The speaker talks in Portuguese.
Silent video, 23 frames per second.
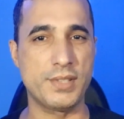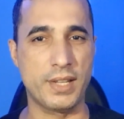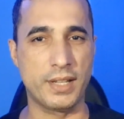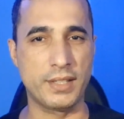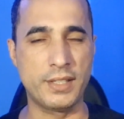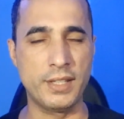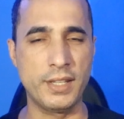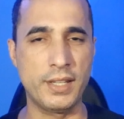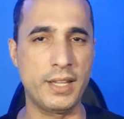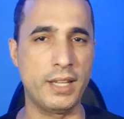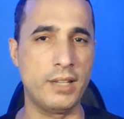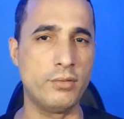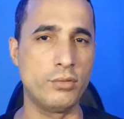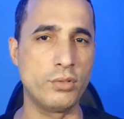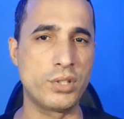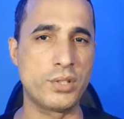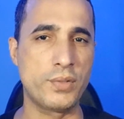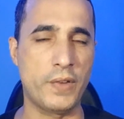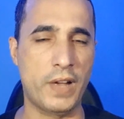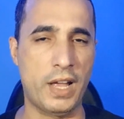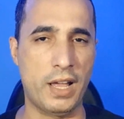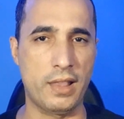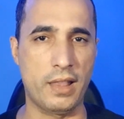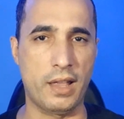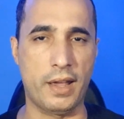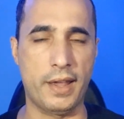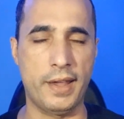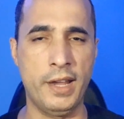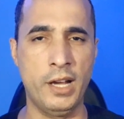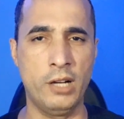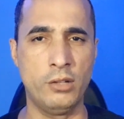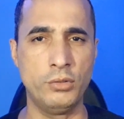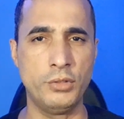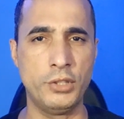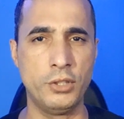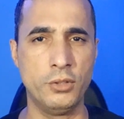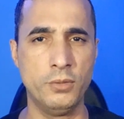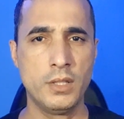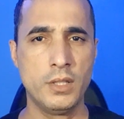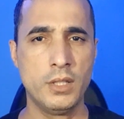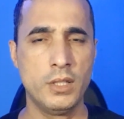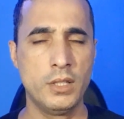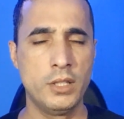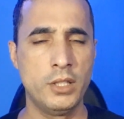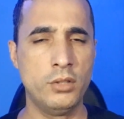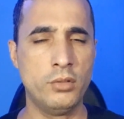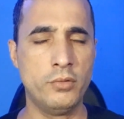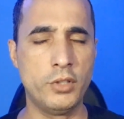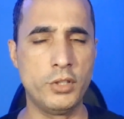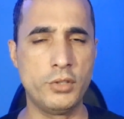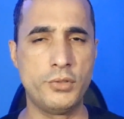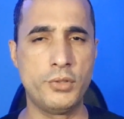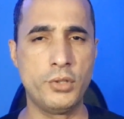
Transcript: Aqui quem vos fala é o Nil e no vídeo